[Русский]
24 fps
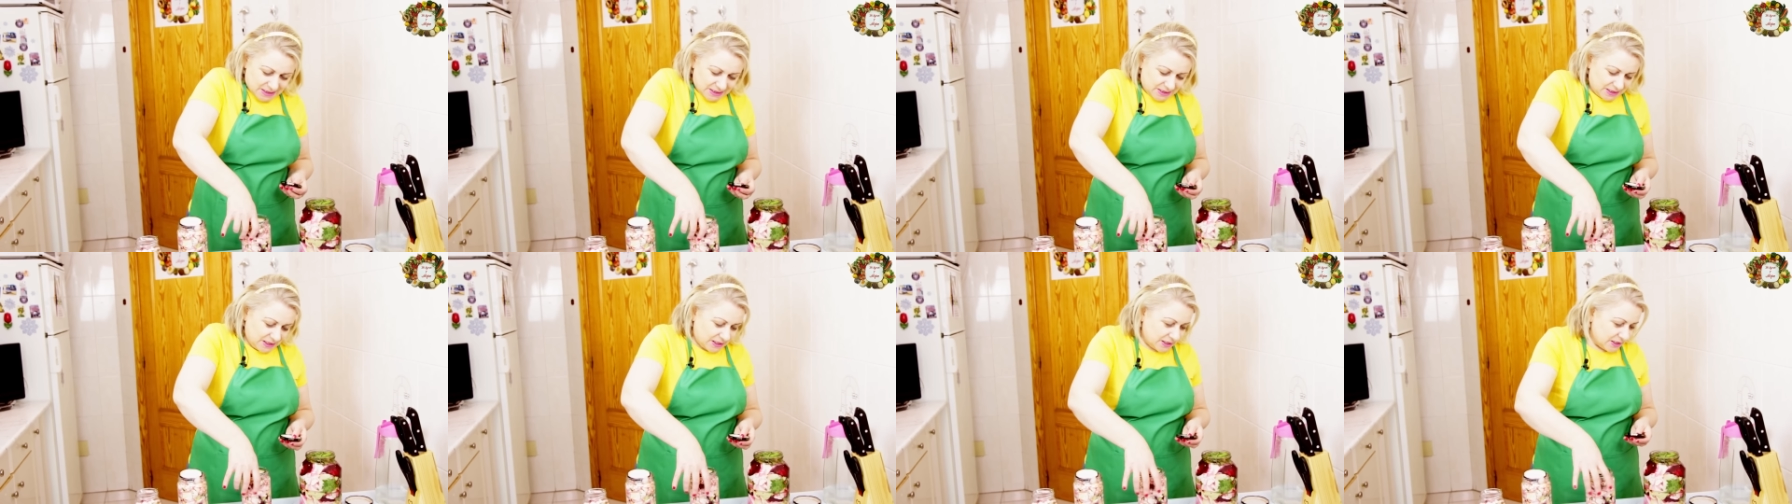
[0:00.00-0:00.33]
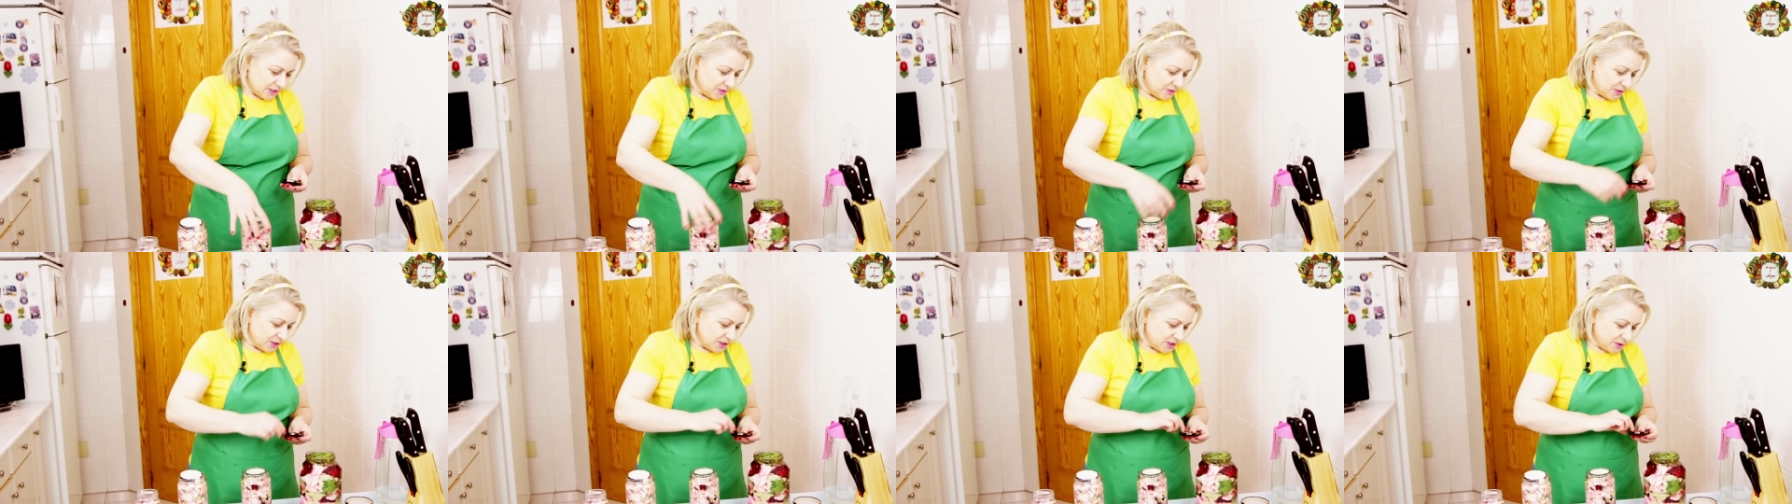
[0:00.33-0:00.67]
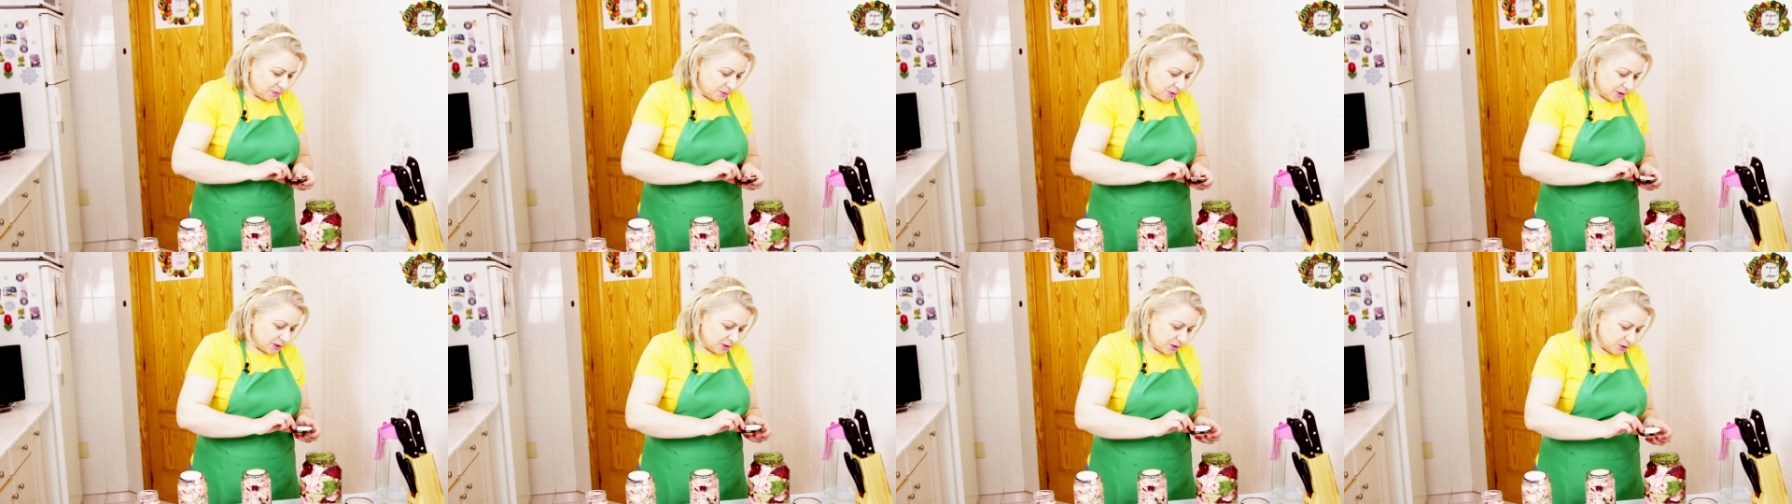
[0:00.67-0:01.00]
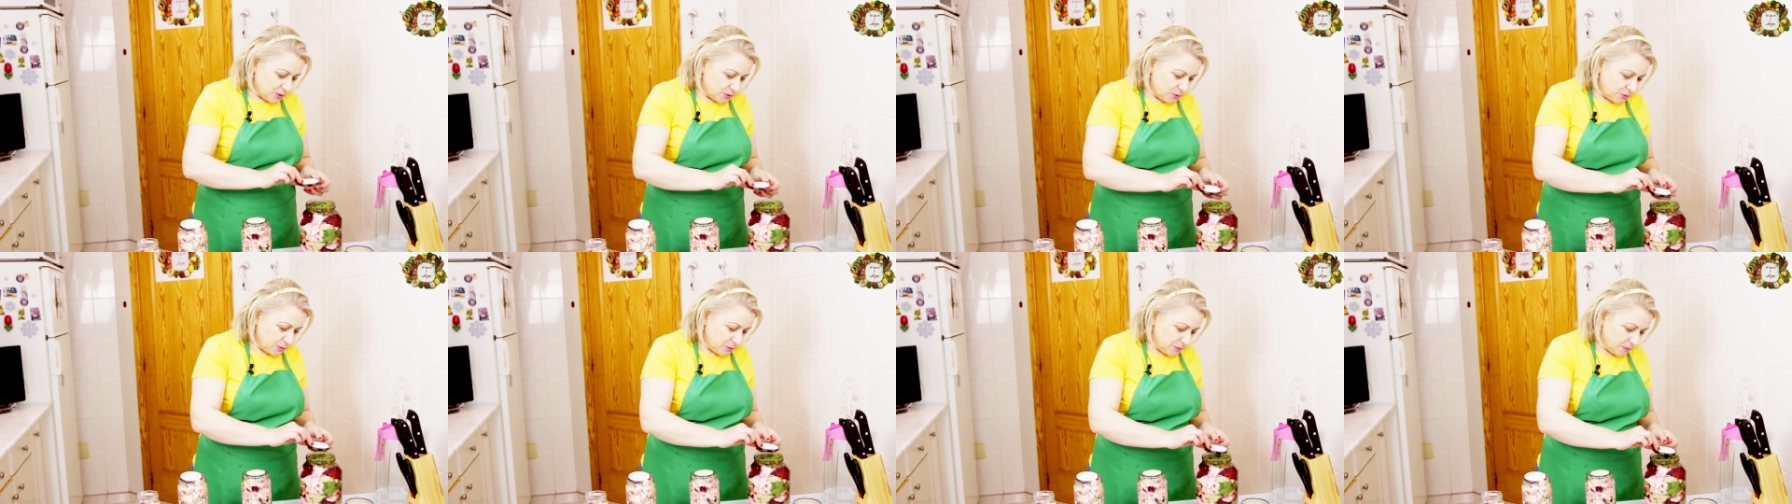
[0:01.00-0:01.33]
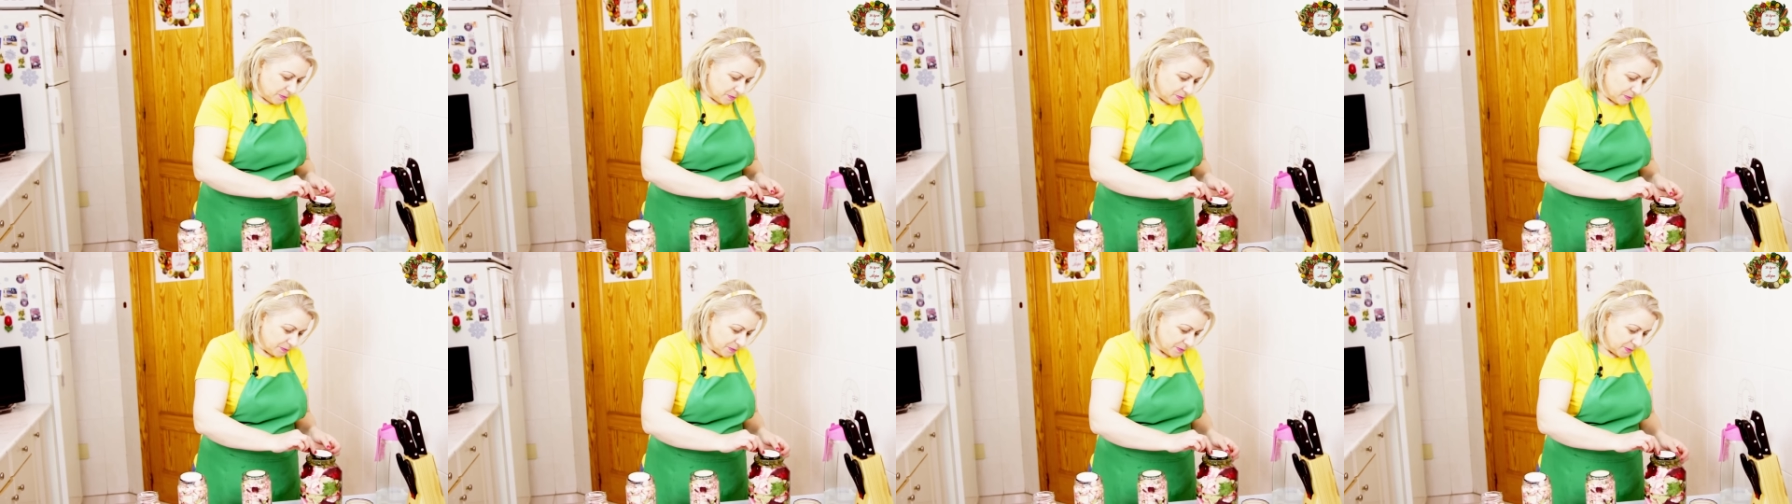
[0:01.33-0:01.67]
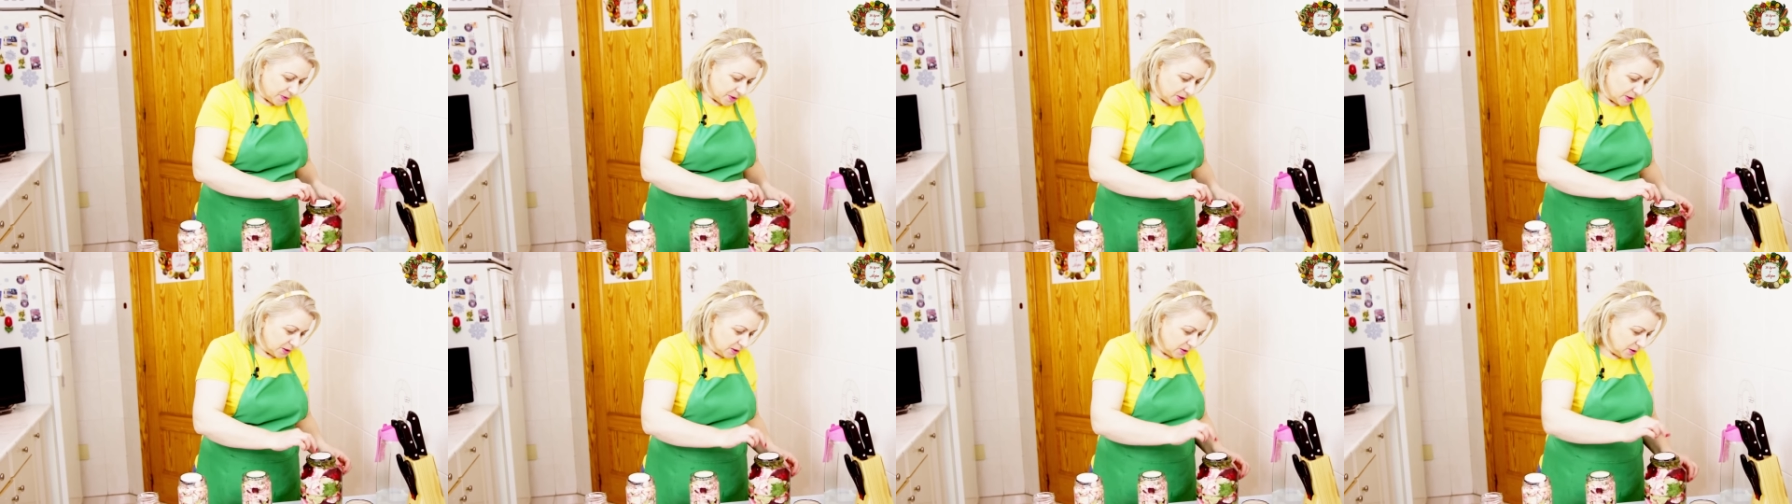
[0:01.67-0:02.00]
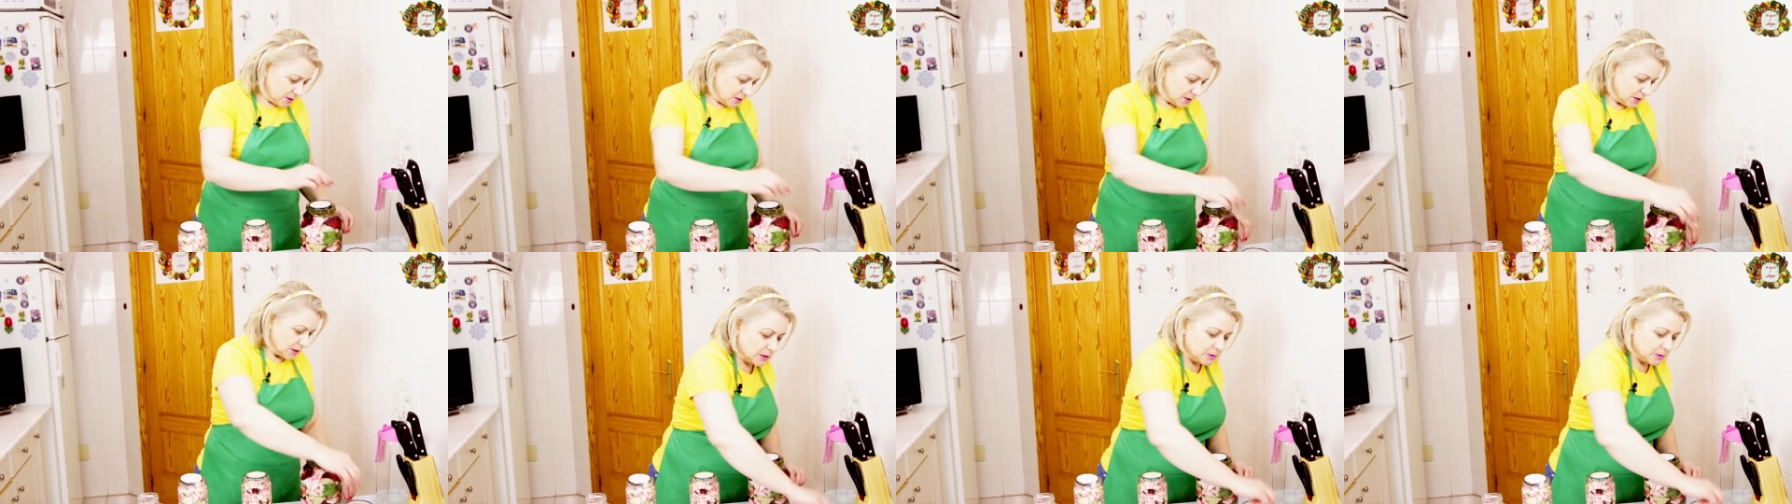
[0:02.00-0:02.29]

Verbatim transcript: Так и в эти положу. И